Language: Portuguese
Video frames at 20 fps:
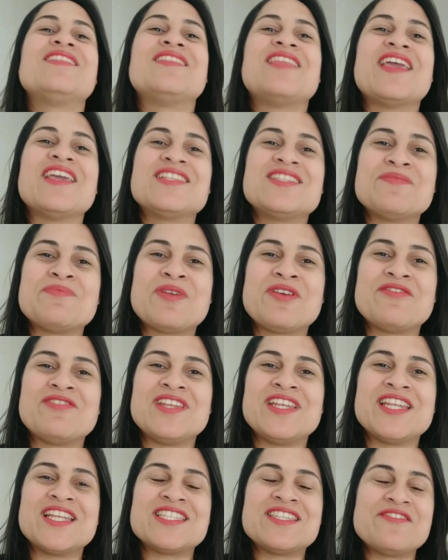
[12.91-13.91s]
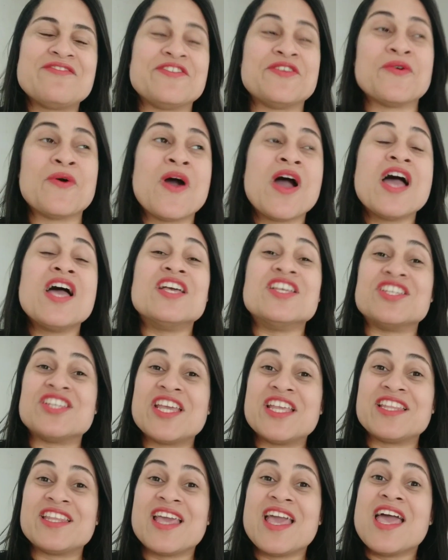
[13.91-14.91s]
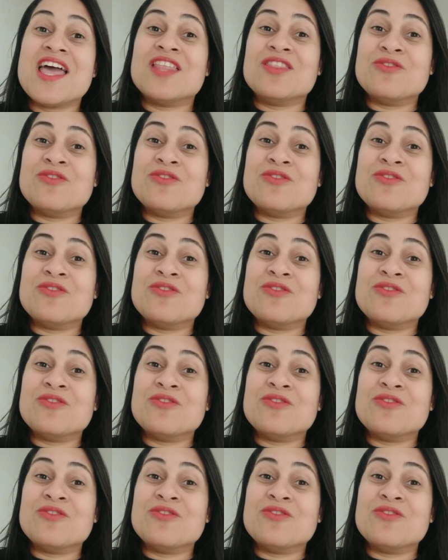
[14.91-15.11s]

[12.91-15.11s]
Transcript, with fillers: Tem que se prevenir nesse frio. Gente,